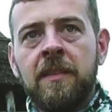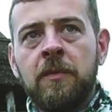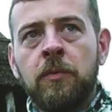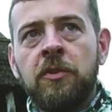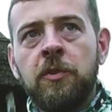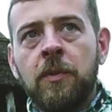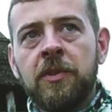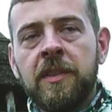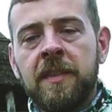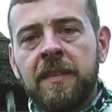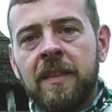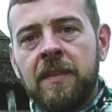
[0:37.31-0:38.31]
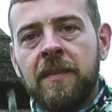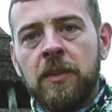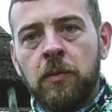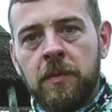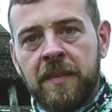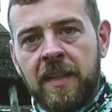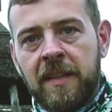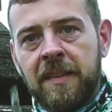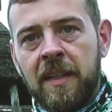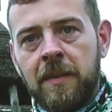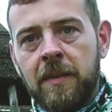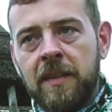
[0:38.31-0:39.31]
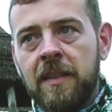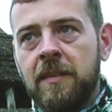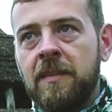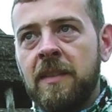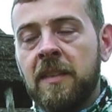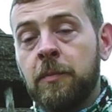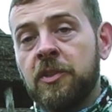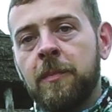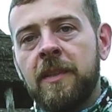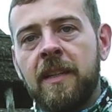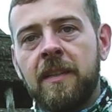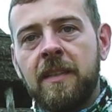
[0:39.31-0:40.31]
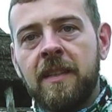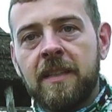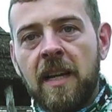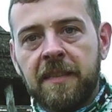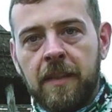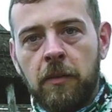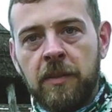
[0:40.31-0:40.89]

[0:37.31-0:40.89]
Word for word: e, urodziło się z wadą serca, jest potrzebna kasa.